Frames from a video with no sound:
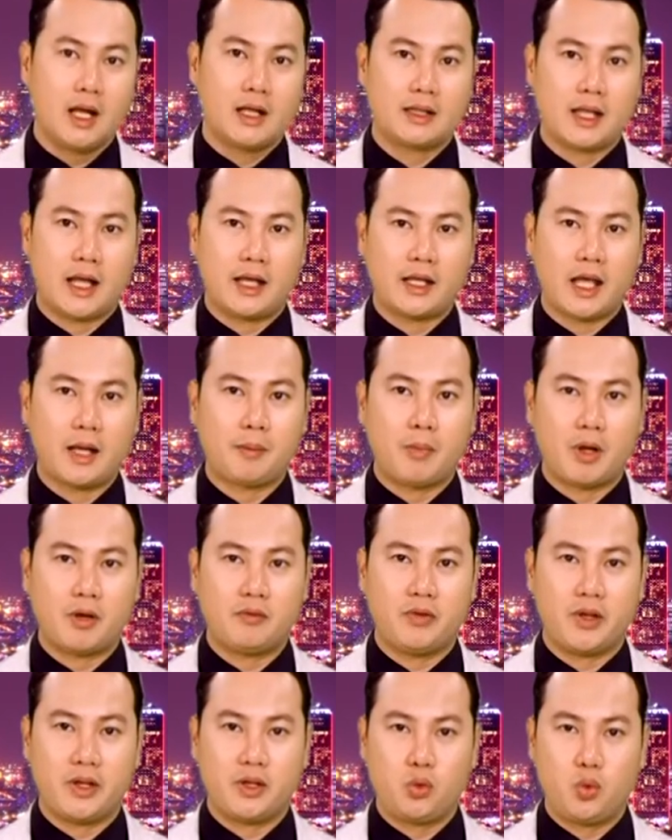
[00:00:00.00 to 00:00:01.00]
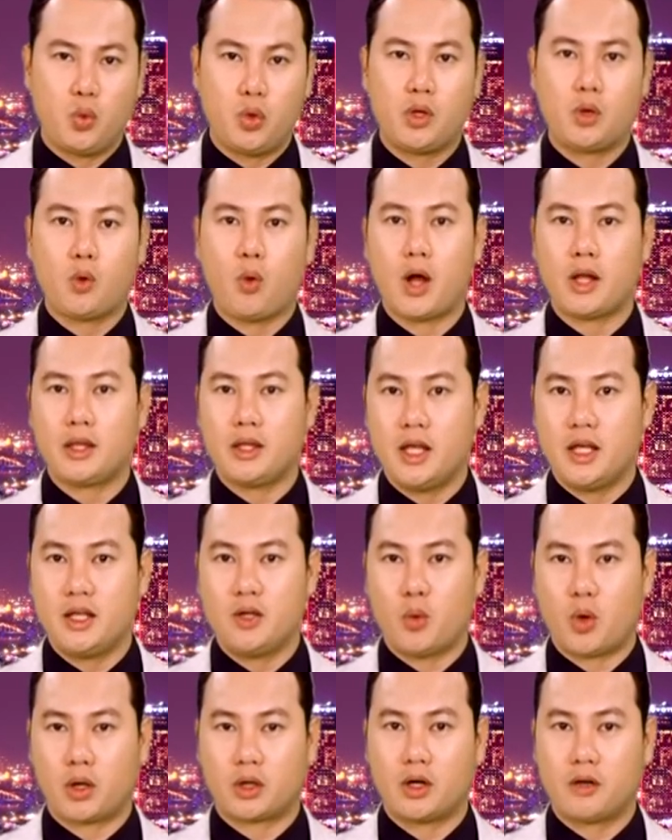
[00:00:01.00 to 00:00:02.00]
tại các bệnh viện chuyên khoa nhi
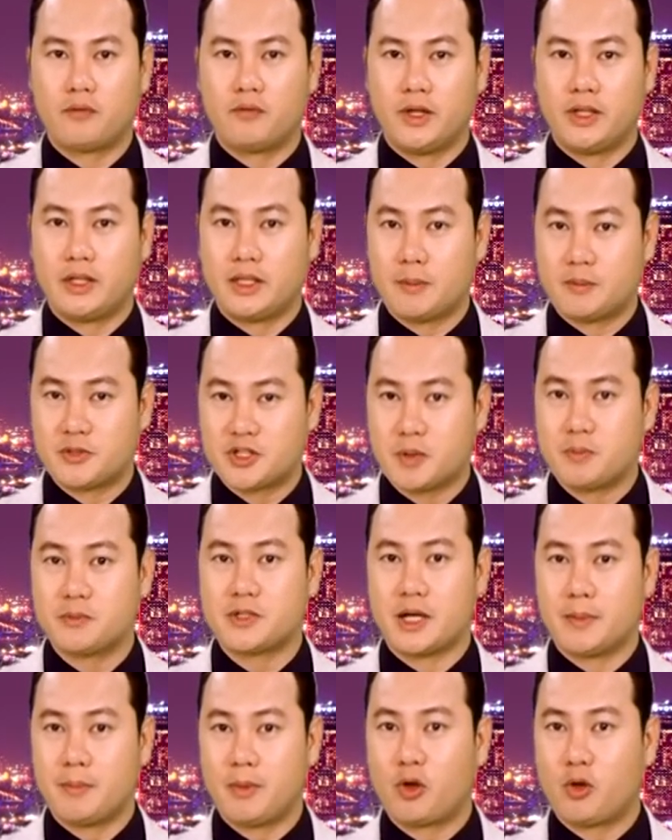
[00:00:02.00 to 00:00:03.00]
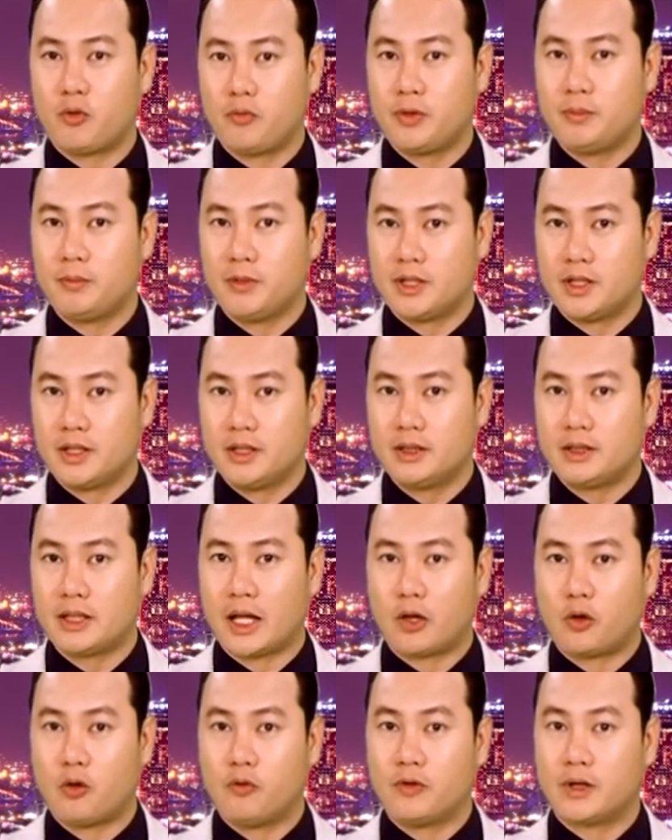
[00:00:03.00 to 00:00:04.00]
hoặc đơn vị chăm sóc trẻ mắc COVID-19 tại
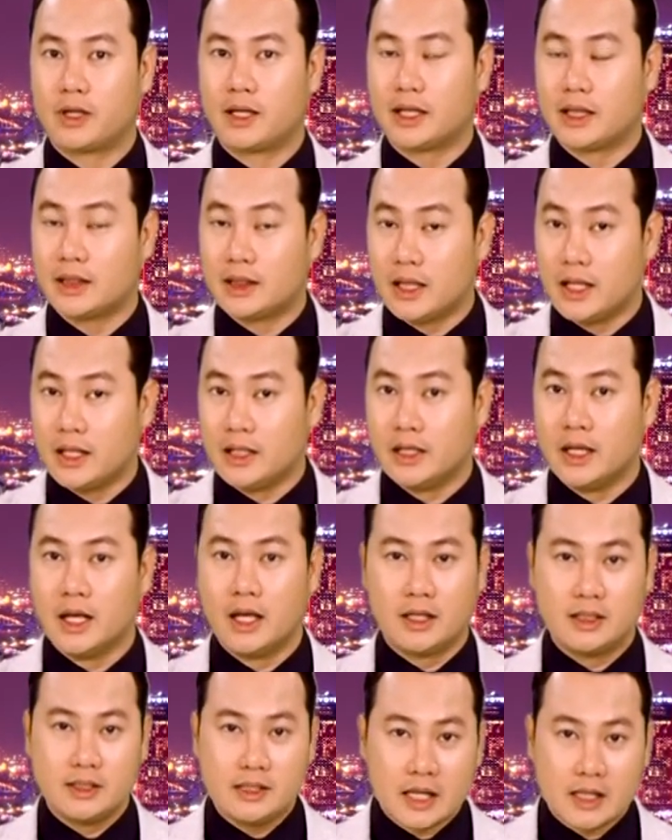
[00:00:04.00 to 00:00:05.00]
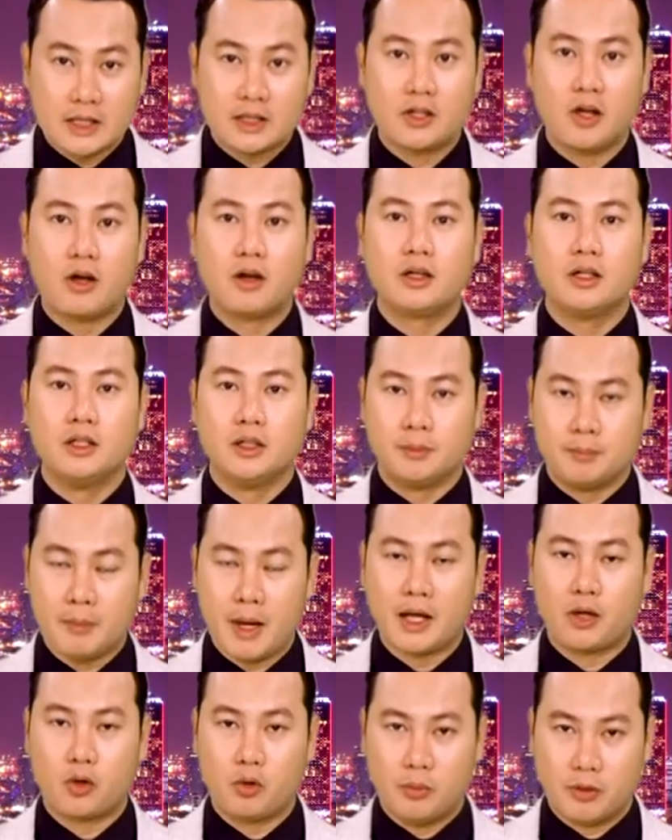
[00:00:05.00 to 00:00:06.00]
khu vực cách ly dành cho người
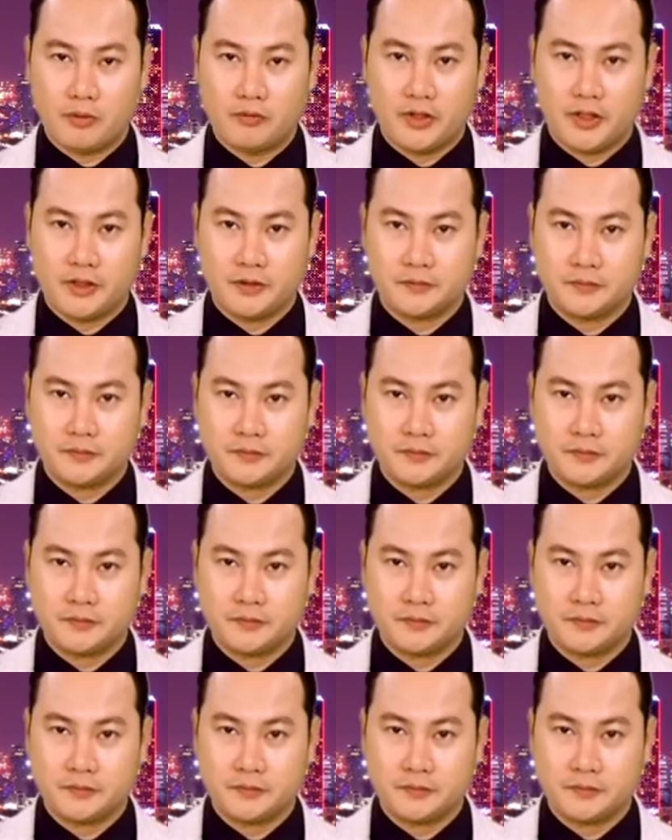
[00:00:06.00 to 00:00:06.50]
mắc của bệnh viện.